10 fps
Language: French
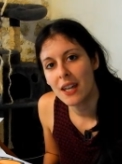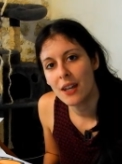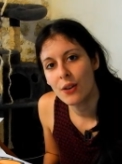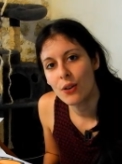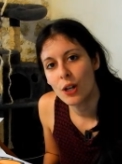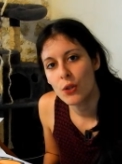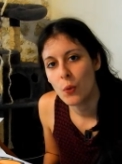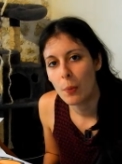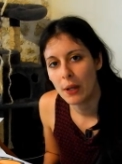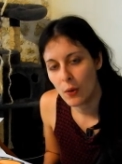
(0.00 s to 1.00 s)
et euh,
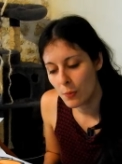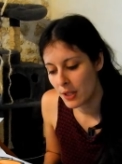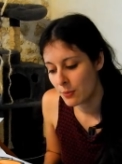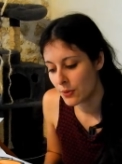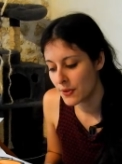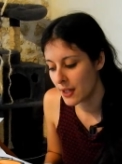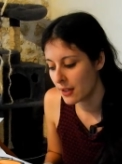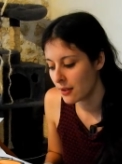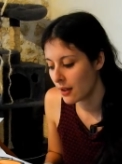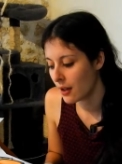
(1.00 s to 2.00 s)
elles sont pas complètement
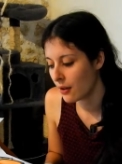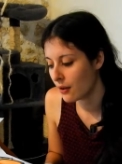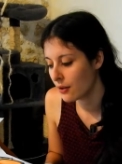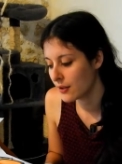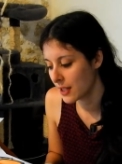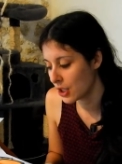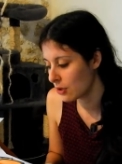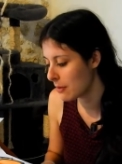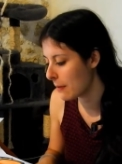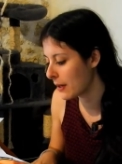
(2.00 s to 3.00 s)

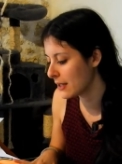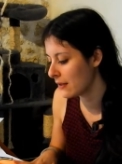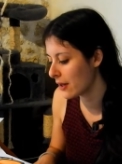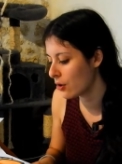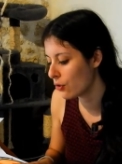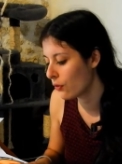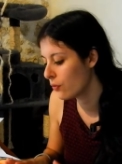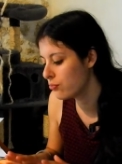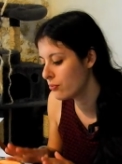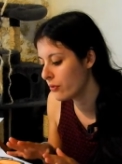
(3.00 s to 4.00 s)
sèches. Mais après, c'est vrai
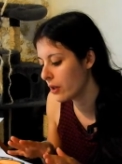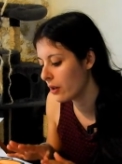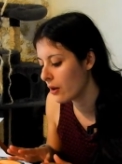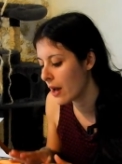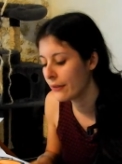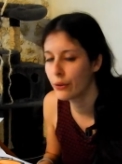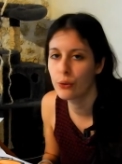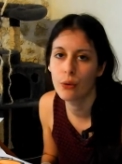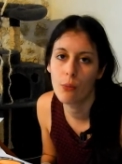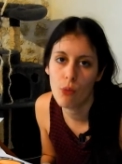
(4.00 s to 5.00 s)
que vous pouvez
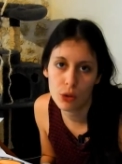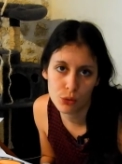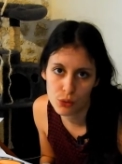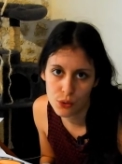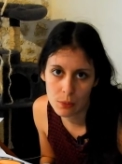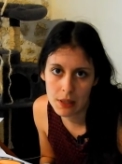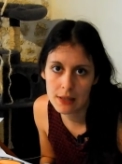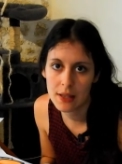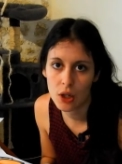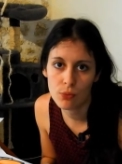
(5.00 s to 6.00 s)
attendre moins d'une
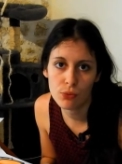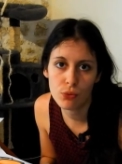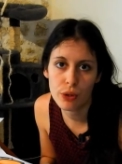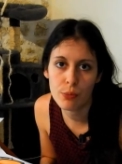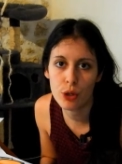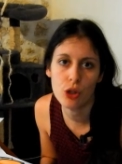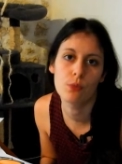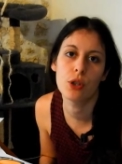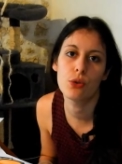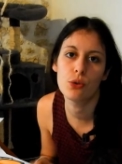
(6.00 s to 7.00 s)
semaine, c'est comme vous voulez.
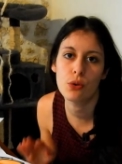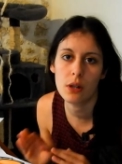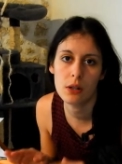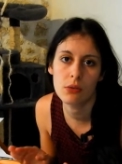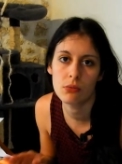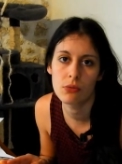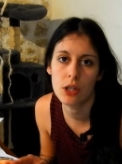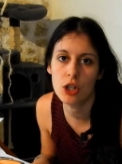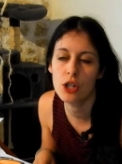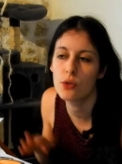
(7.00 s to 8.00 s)
Moi, comme ça, je suis sûre qu'elles
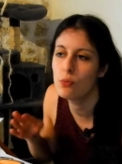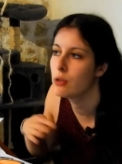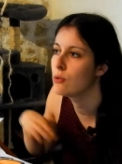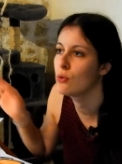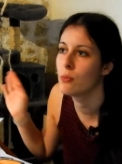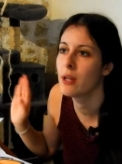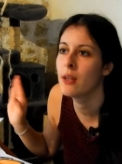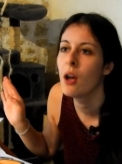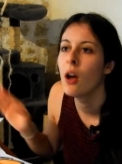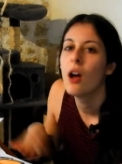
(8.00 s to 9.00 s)
sont sèches, je les oublie une
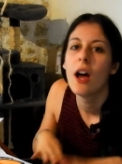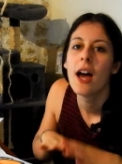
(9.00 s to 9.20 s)
semaine.